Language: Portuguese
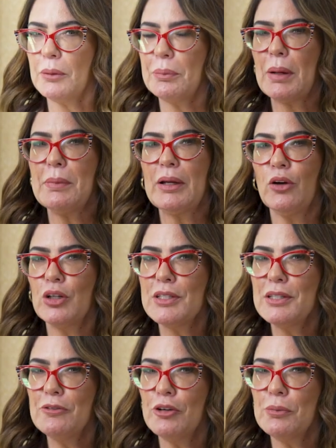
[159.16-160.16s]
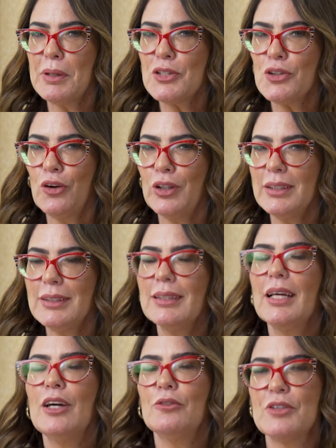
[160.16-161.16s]
Para maiores informações,
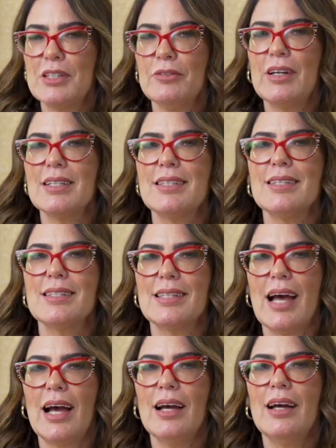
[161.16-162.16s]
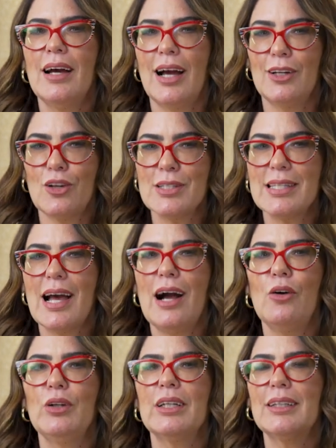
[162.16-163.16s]
você vai acessar a nossa
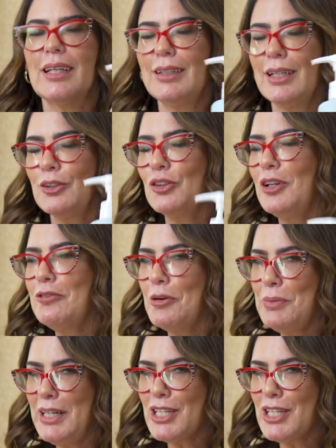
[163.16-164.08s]
aula que está dentro da família